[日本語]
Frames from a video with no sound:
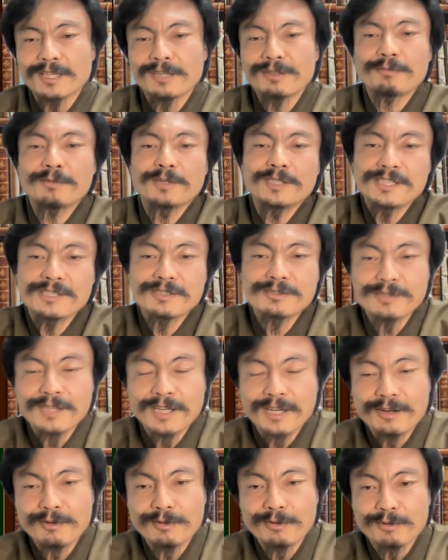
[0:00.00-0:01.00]
例えば20
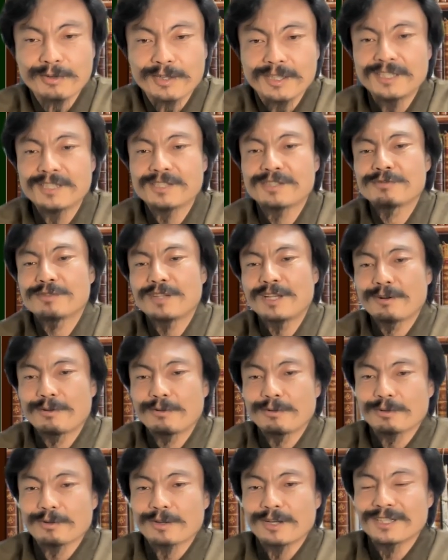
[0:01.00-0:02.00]
年ローンとかね、10年
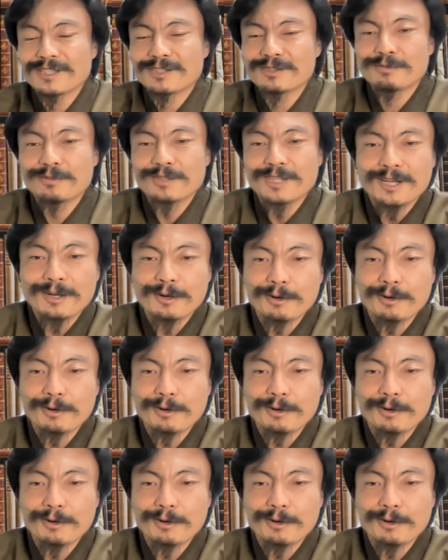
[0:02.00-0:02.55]
ローンとか15年